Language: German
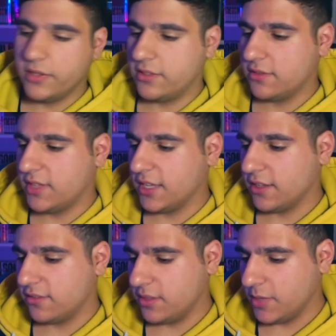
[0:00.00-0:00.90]
Ich zeige
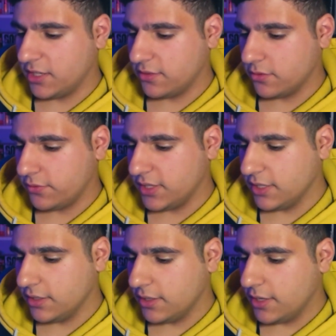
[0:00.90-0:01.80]
jetzt lieber nicht zu
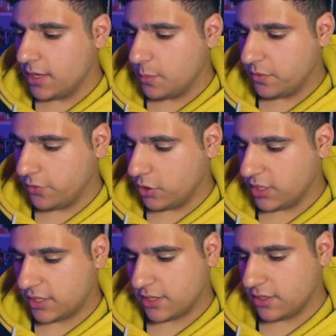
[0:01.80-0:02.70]
viel, bevor
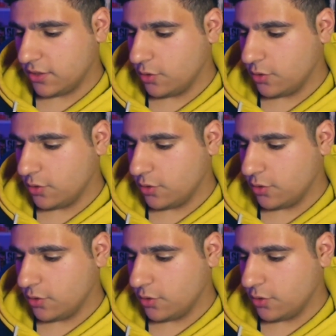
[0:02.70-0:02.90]
ich